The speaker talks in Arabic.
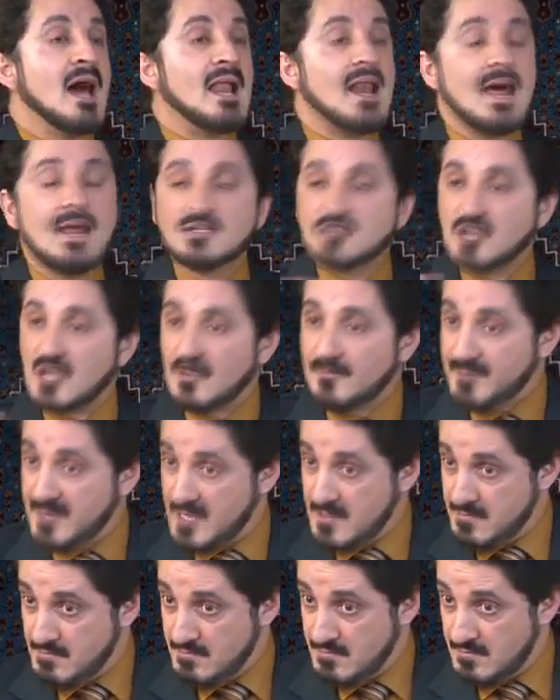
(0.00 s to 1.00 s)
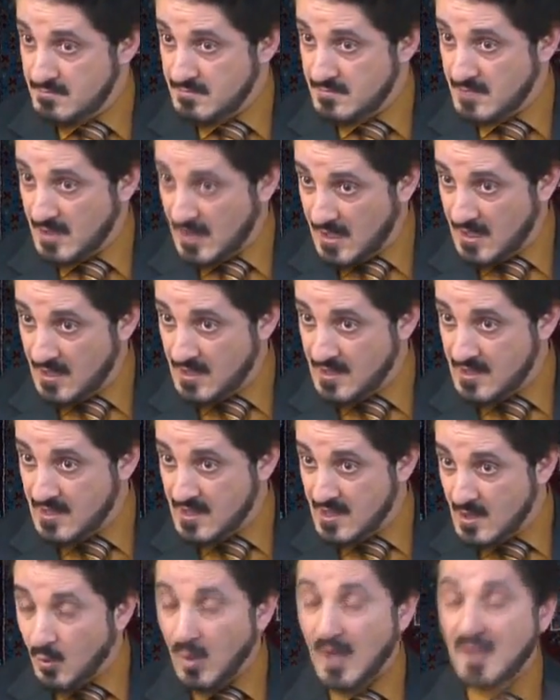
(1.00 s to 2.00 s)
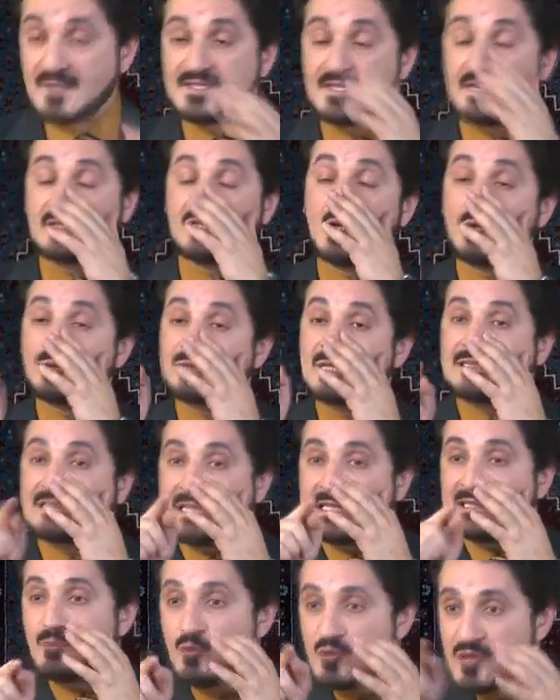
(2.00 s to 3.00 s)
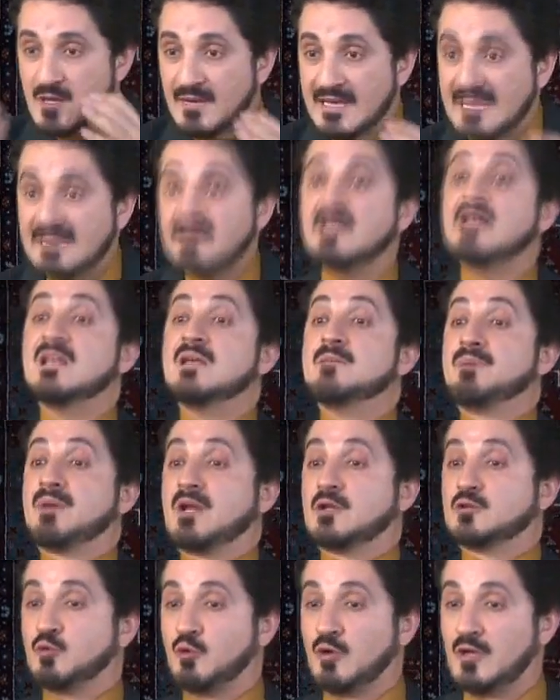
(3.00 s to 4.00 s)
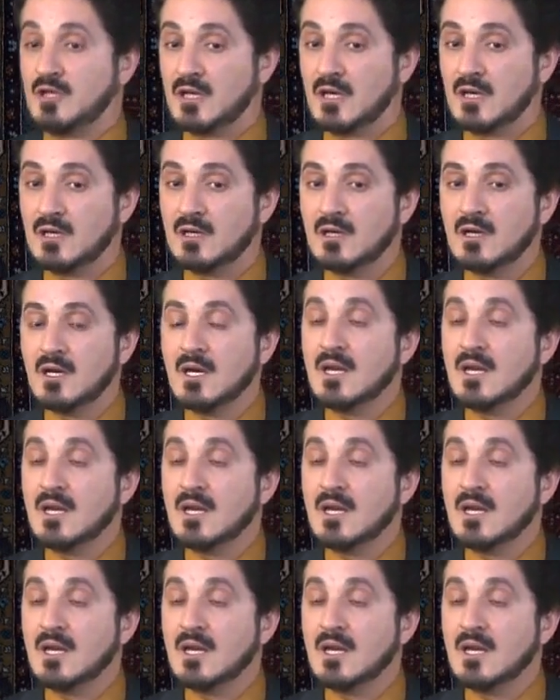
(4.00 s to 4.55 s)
الآن اعترف بهم ها وحيصير دينهم سنة 380 دين الإمبراطورية